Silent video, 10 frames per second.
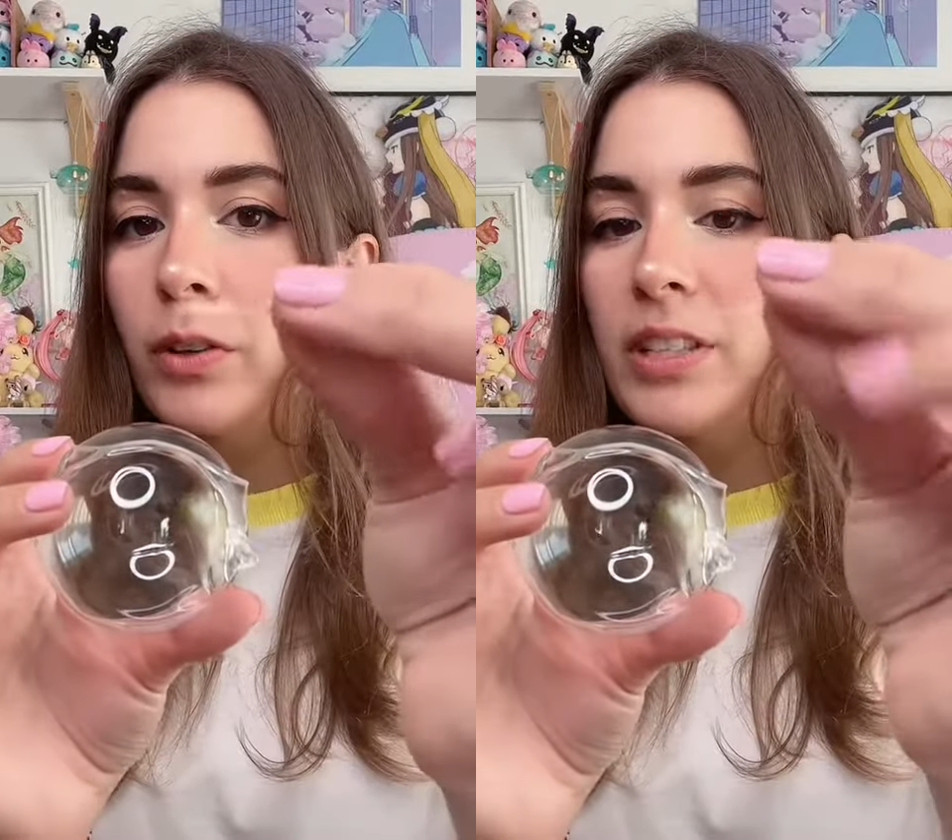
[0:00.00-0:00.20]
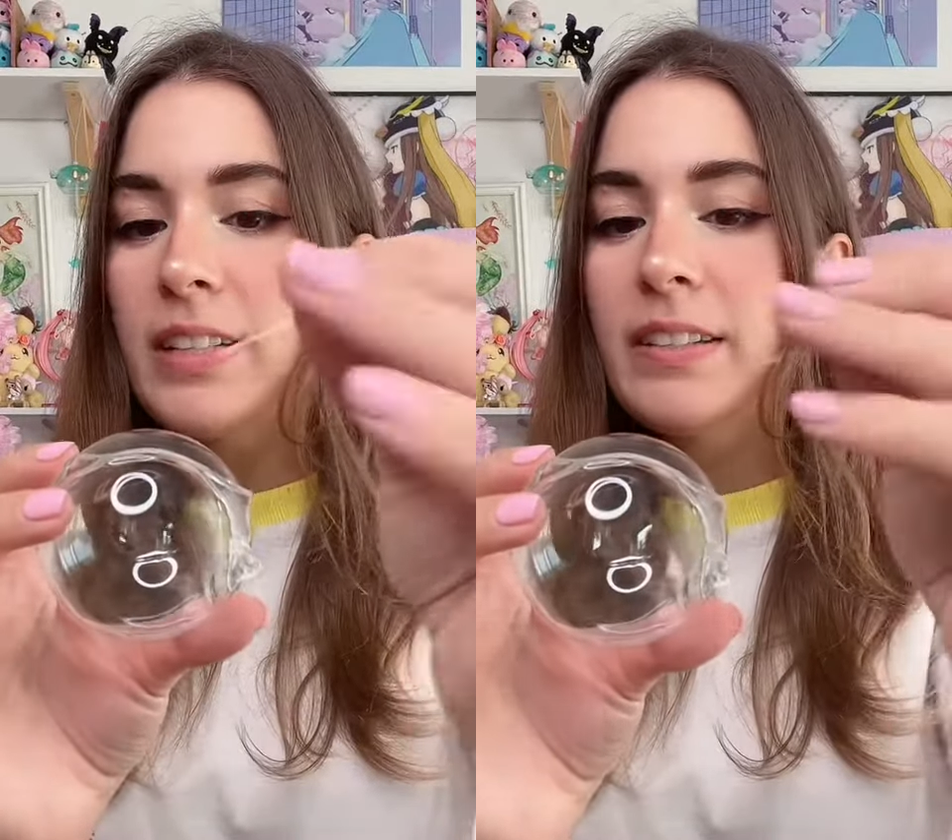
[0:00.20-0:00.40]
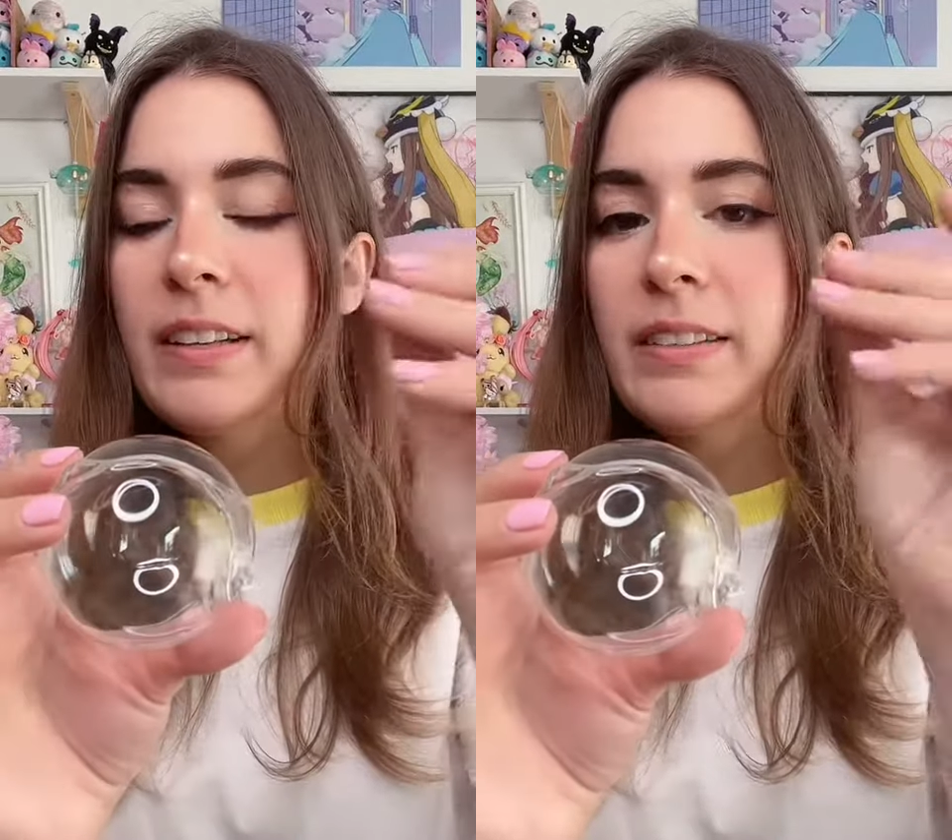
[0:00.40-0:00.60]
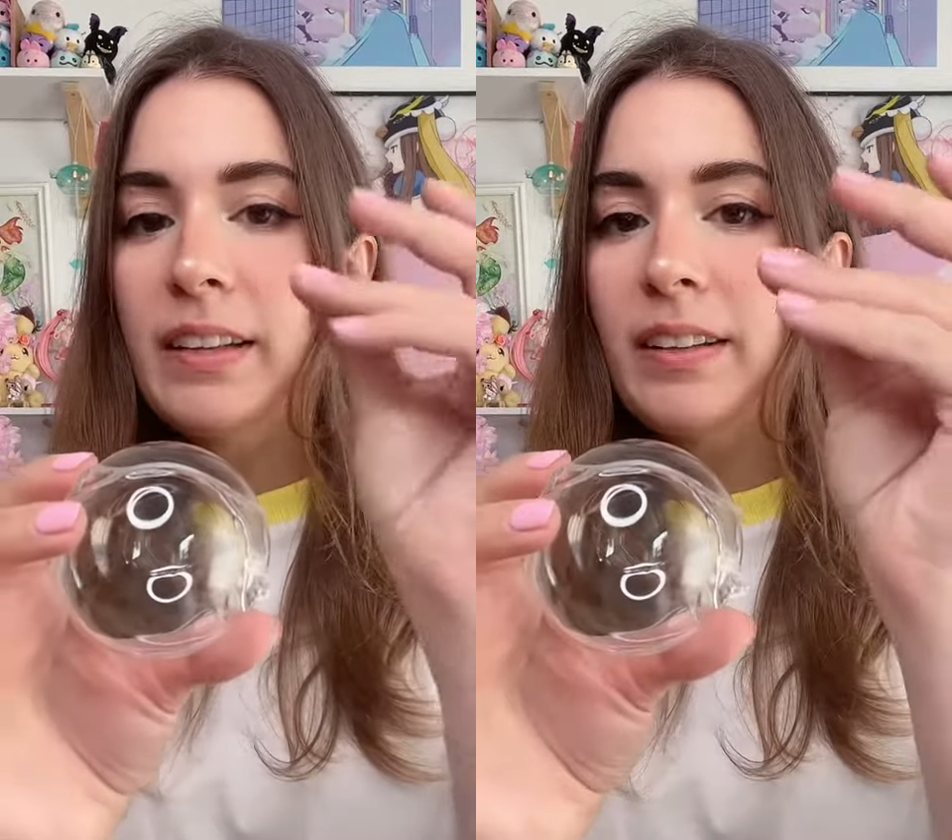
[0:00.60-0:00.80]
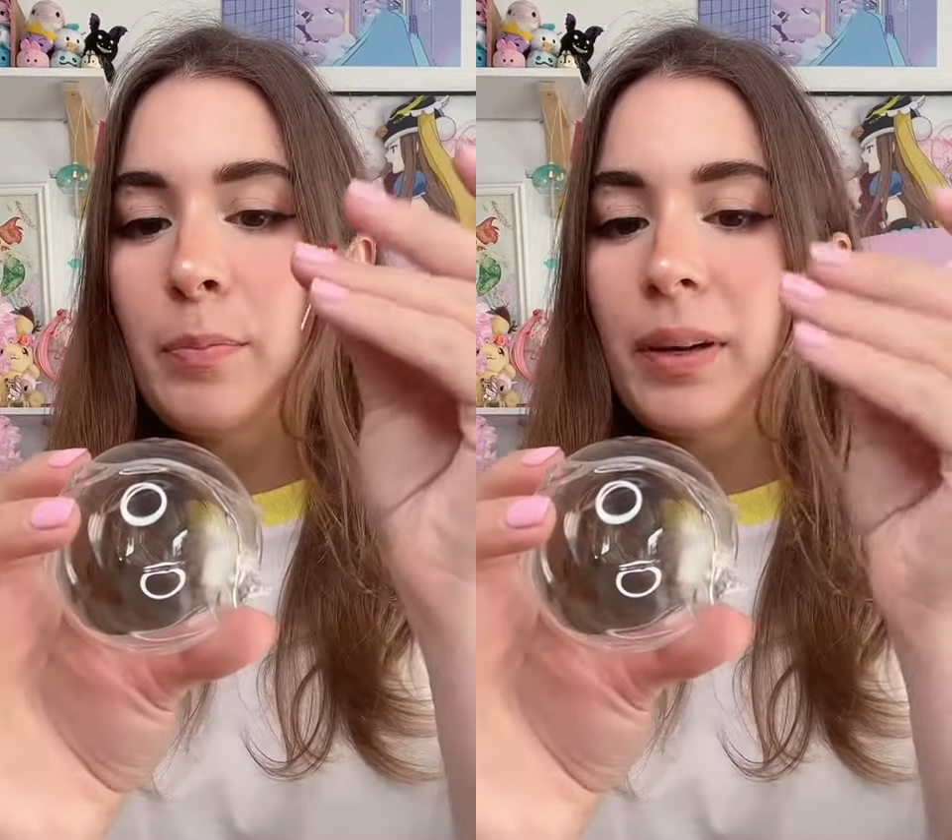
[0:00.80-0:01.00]
utiliser
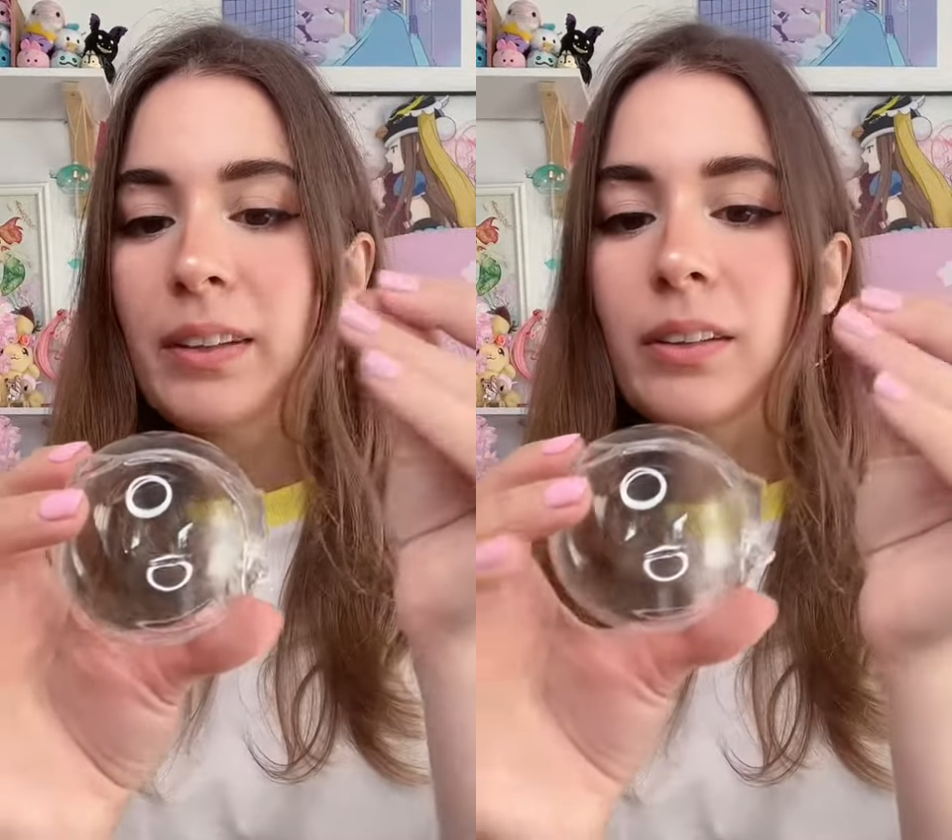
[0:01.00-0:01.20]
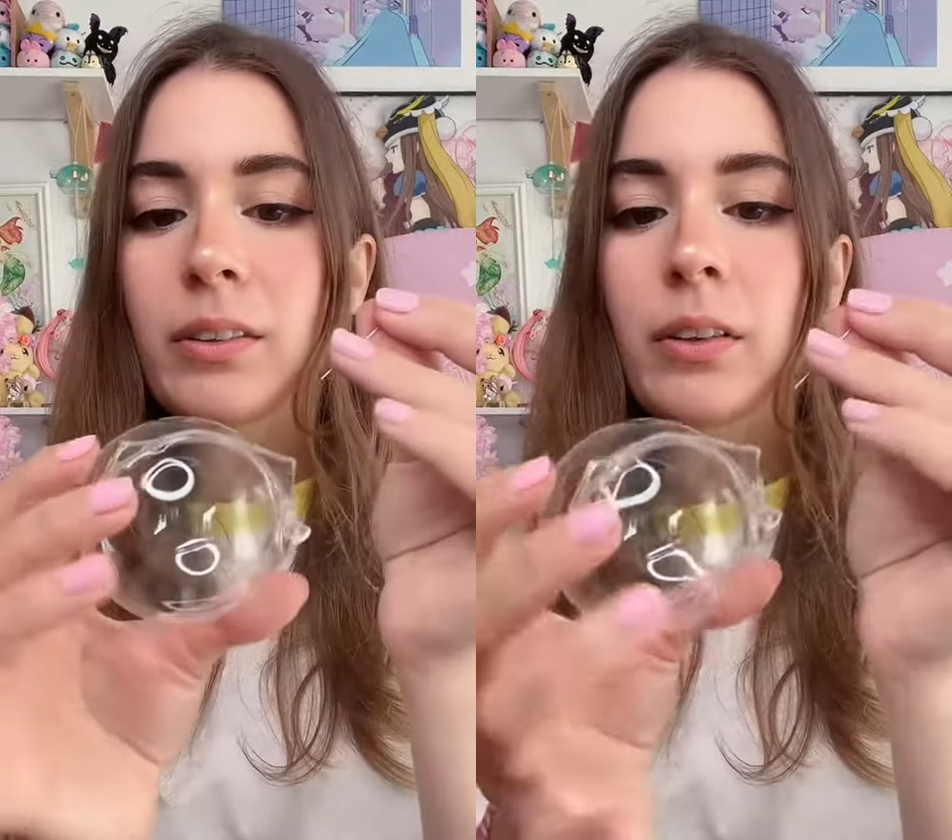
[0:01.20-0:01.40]
cette épingle.